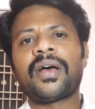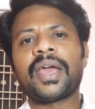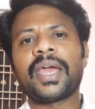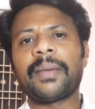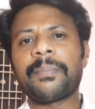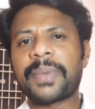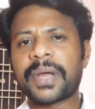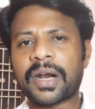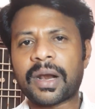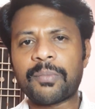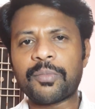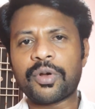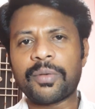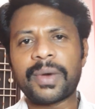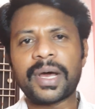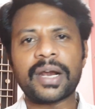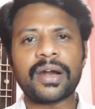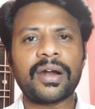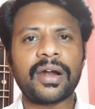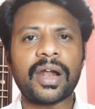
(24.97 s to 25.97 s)
என் பேர்
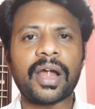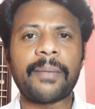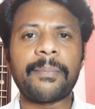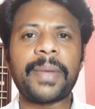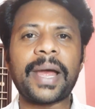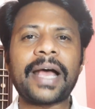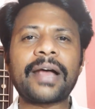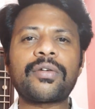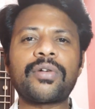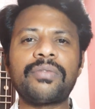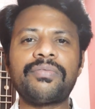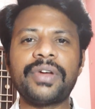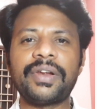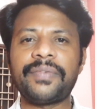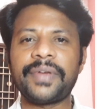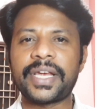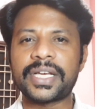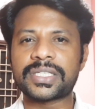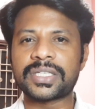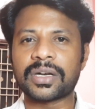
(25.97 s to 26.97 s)
ராம்குமார் நான் பேக்ரவுண்ட்
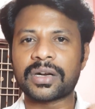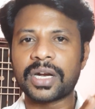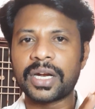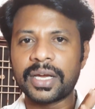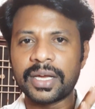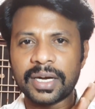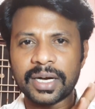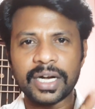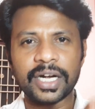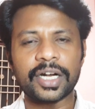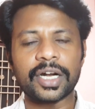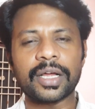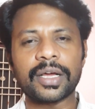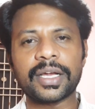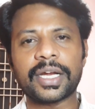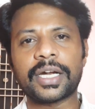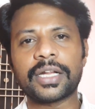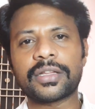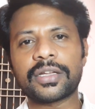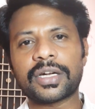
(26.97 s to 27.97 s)
வெரிஃபிகேஷன்
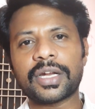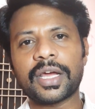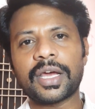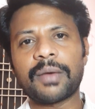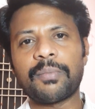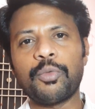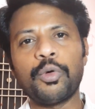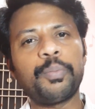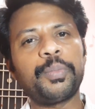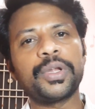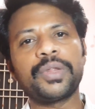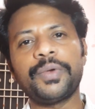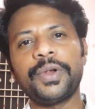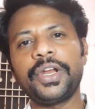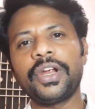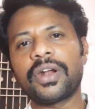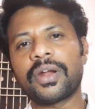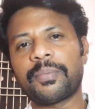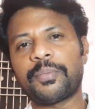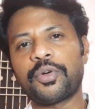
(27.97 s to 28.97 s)
ரிலேட்டடாக கிட்டத்தட்ட முப்பது
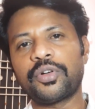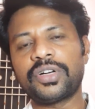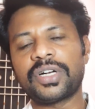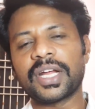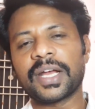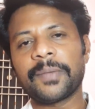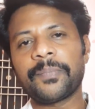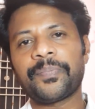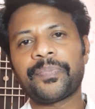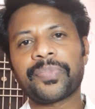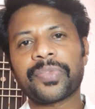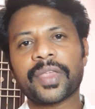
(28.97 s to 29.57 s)
வீடியோ நான் போட்டுட்டேன்